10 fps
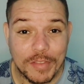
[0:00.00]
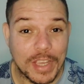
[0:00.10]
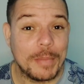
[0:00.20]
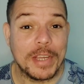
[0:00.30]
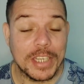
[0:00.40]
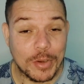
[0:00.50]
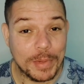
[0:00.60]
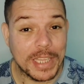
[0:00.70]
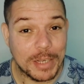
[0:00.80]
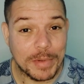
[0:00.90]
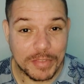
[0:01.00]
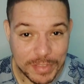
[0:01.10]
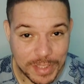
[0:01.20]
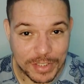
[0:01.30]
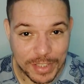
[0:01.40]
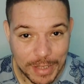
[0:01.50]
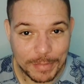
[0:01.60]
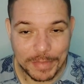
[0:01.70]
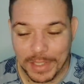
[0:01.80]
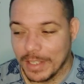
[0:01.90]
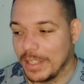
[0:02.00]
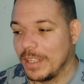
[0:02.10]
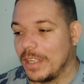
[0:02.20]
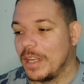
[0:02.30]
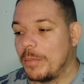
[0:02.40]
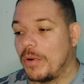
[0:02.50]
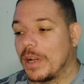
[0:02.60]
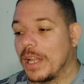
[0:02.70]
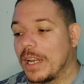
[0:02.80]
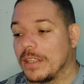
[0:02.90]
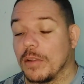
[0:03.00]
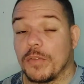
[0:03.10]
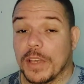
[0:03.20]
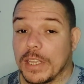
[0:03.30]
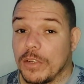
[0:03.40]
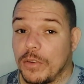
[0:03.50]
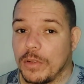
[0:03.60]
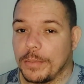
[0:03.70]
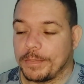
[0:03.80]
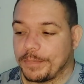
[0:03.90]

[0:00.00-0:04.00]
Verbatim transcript: fica mais recomendado para vocês, tá? Bom, galera, então fica de olho.